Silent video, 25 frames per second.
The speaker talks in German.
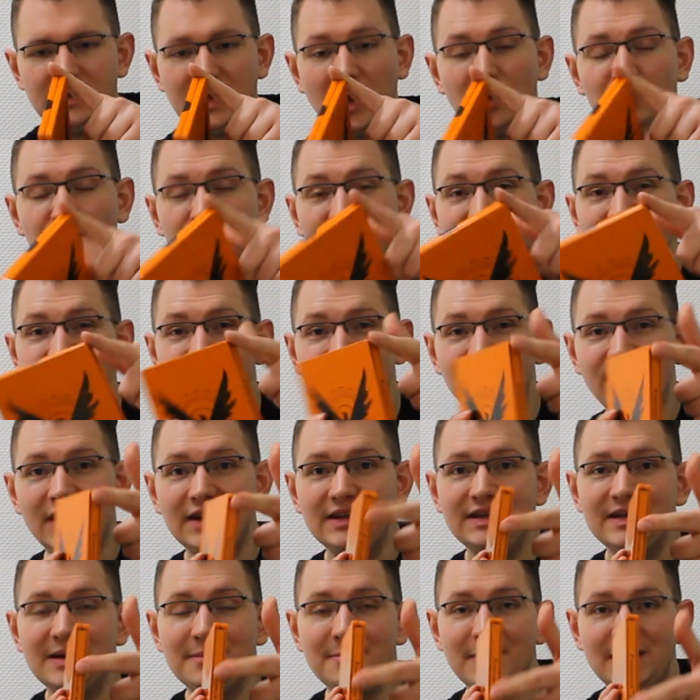ja, auf jeden
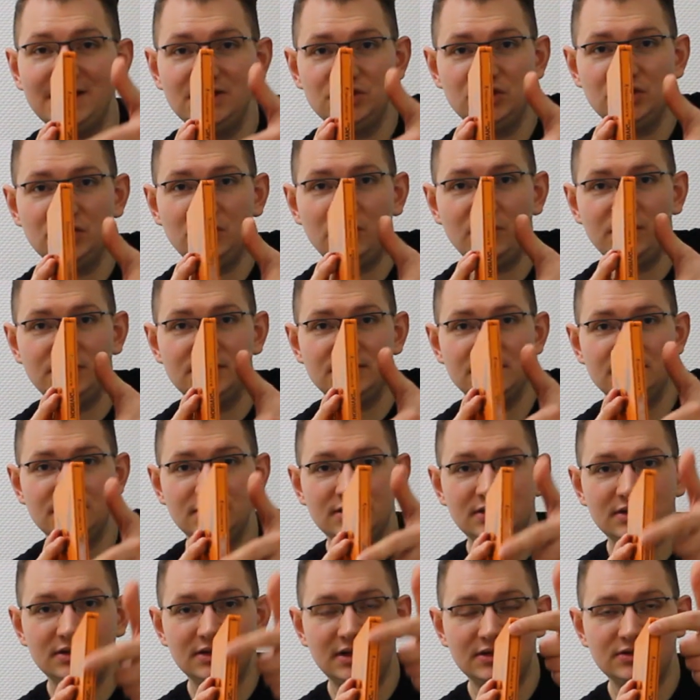Fall hier manche Leute,
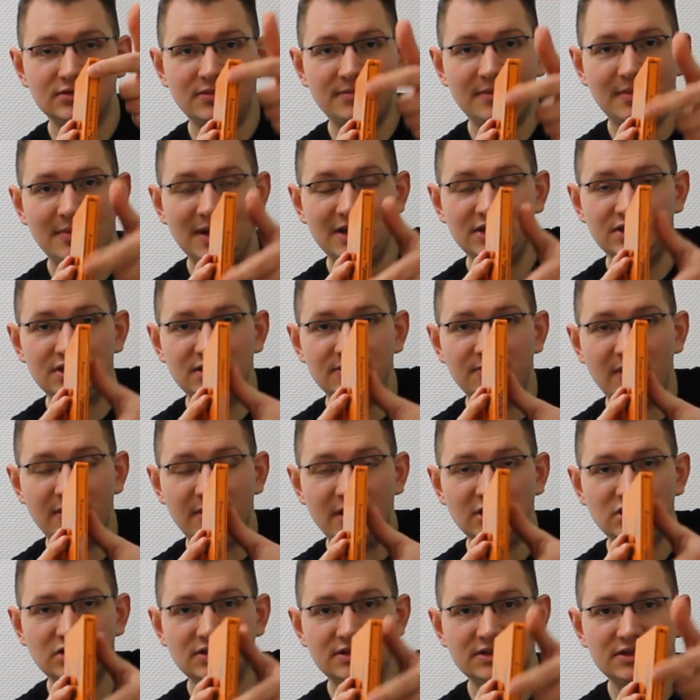ne, also manche, bei
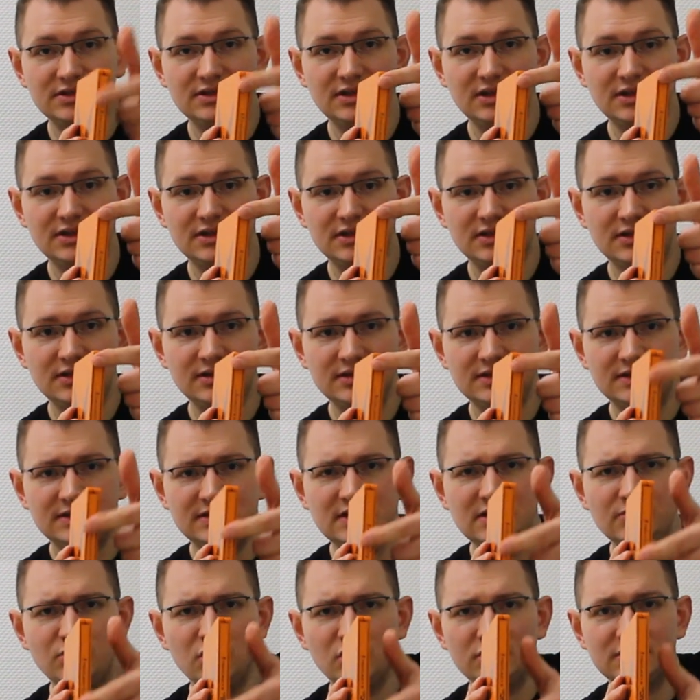manchen äh,
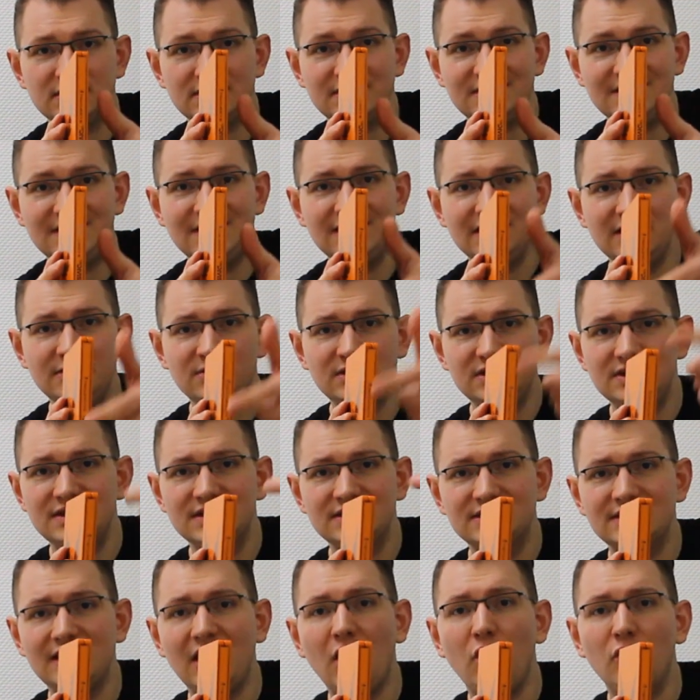Steelbooks ist hier nämlich
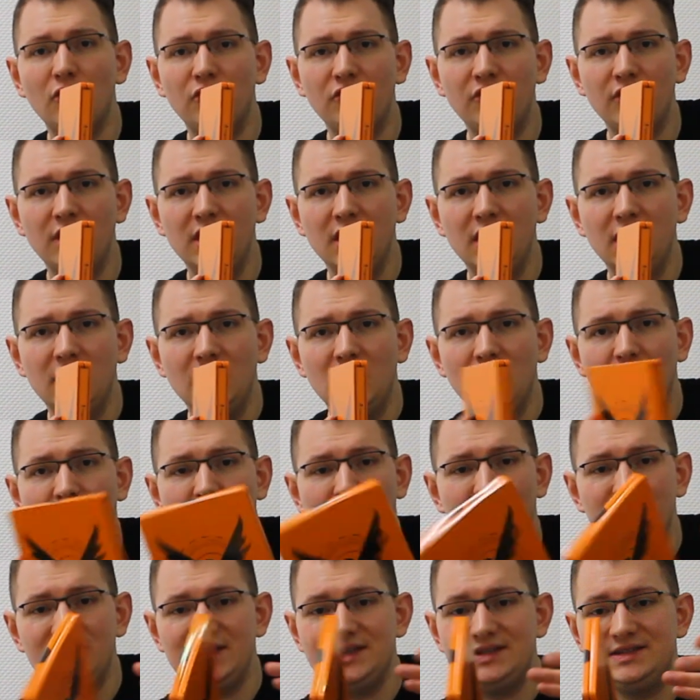nichts drauf.
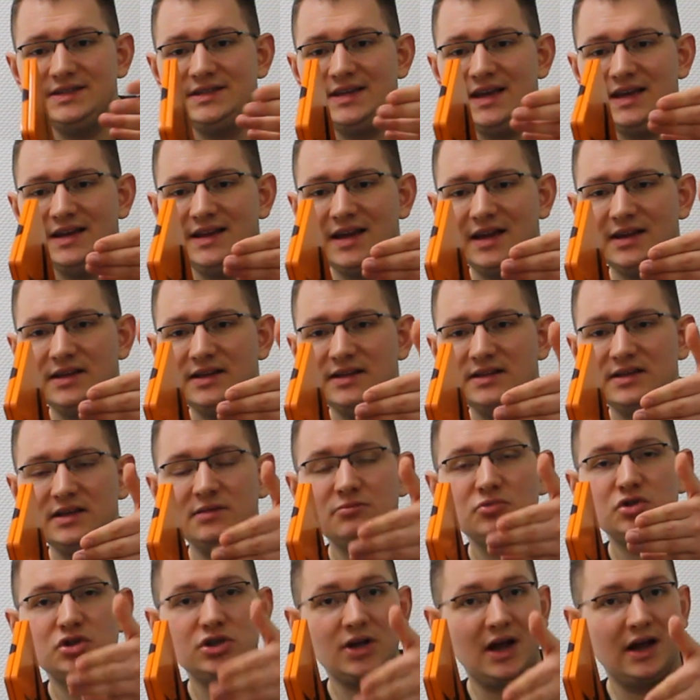Und ich sehe da nicht
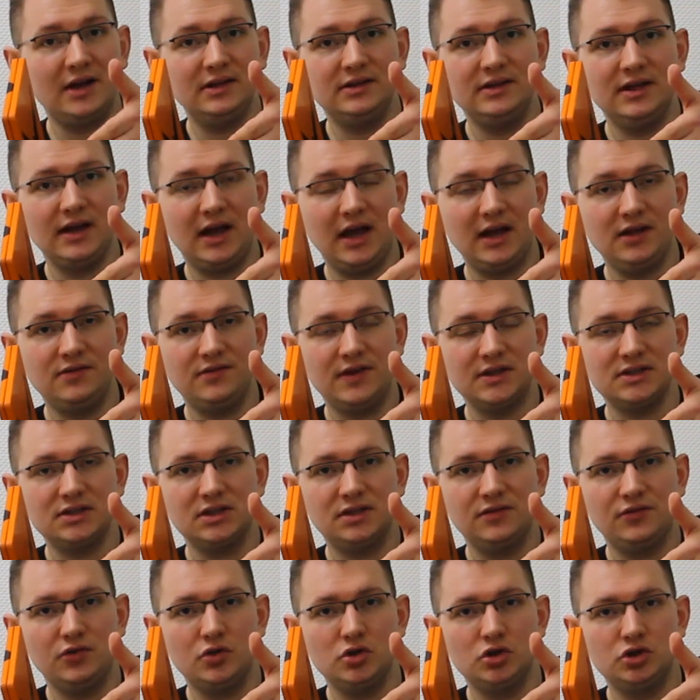im Schrank direkt, was
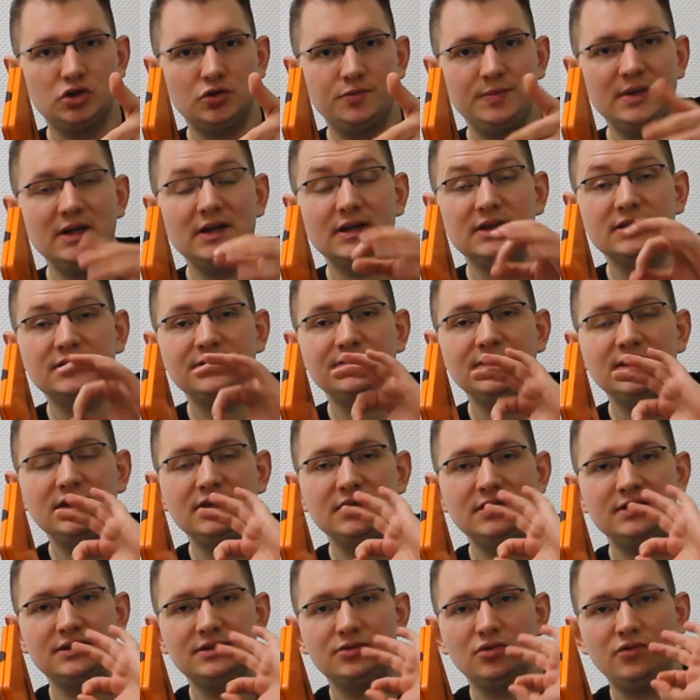es für ein Spiel ist, wie
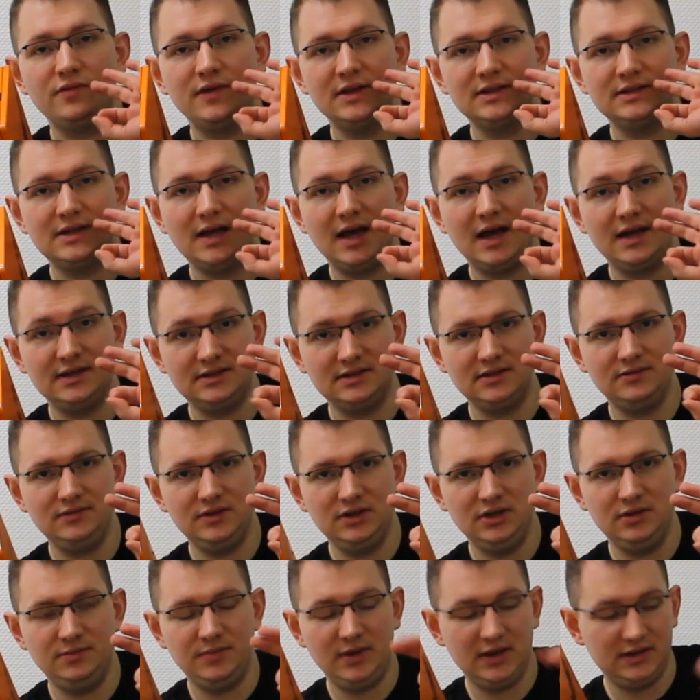ich sowas hasse
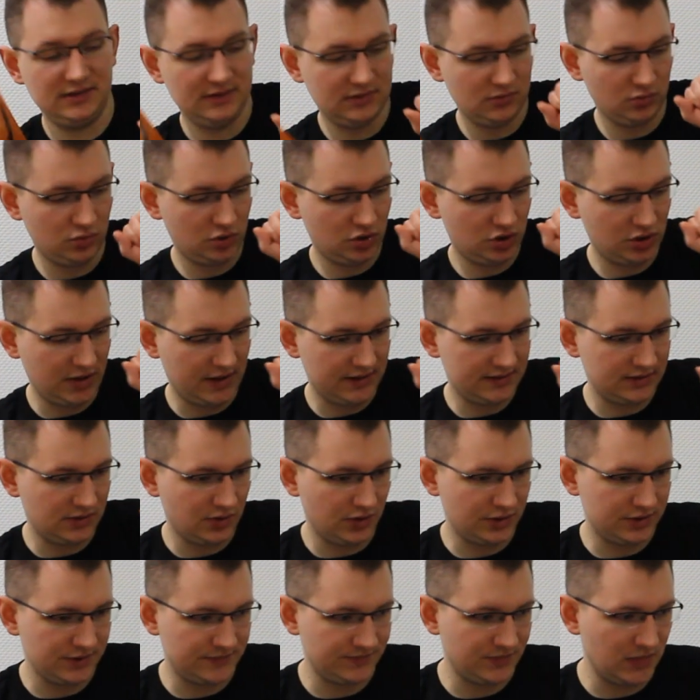wie die Pest ohne Scheiß,
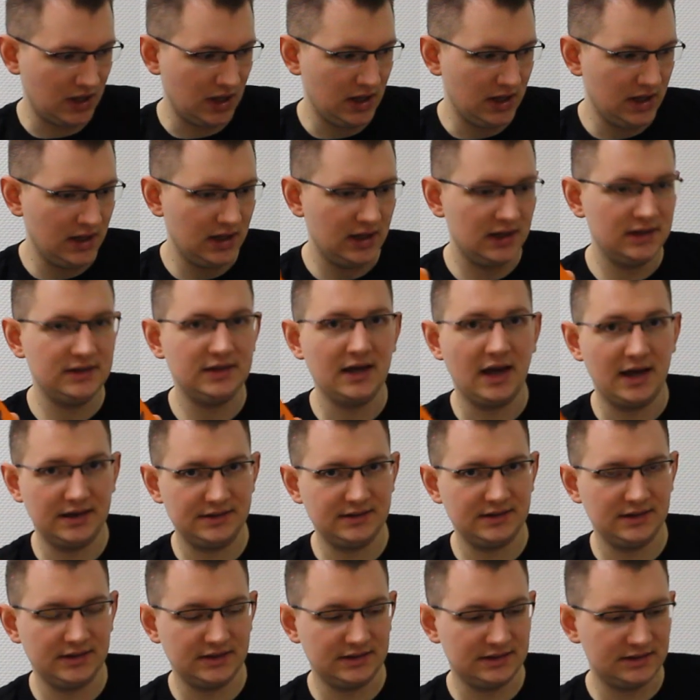Leute. Ich
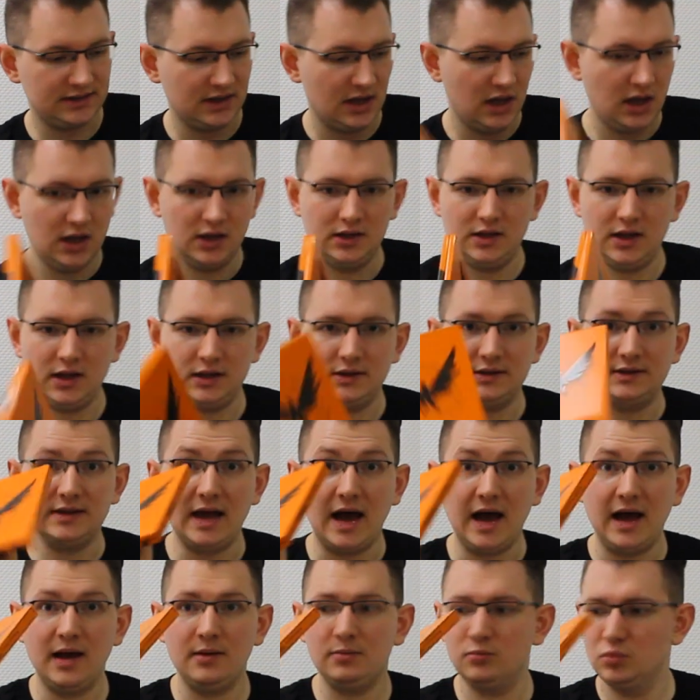hasse es. Nee,
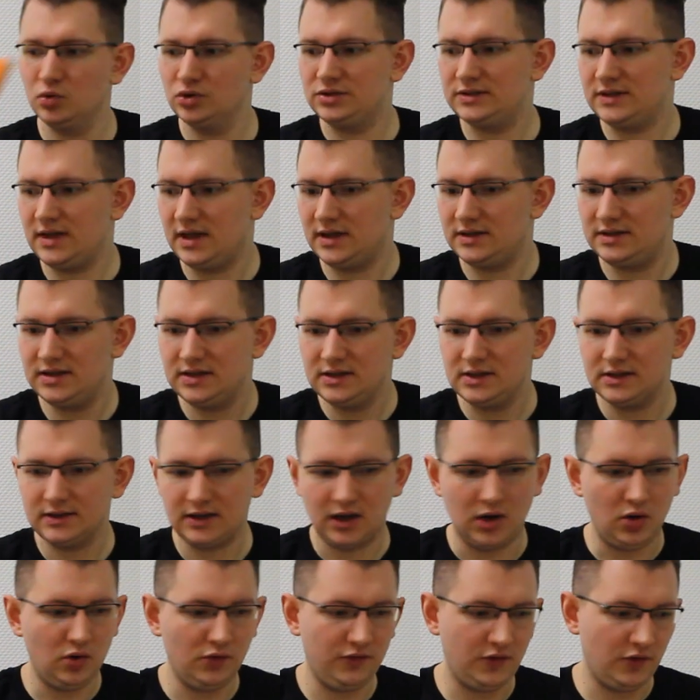da muss der Titel
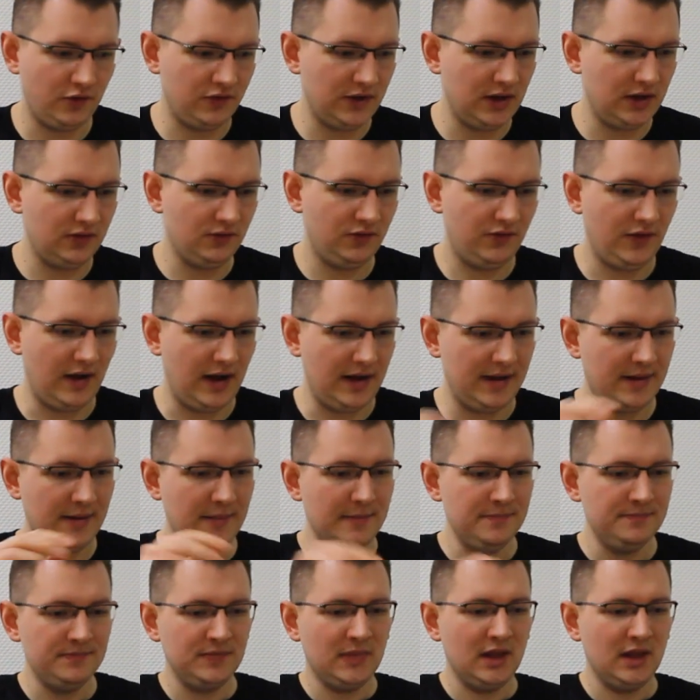drauf, auf jeden Fall.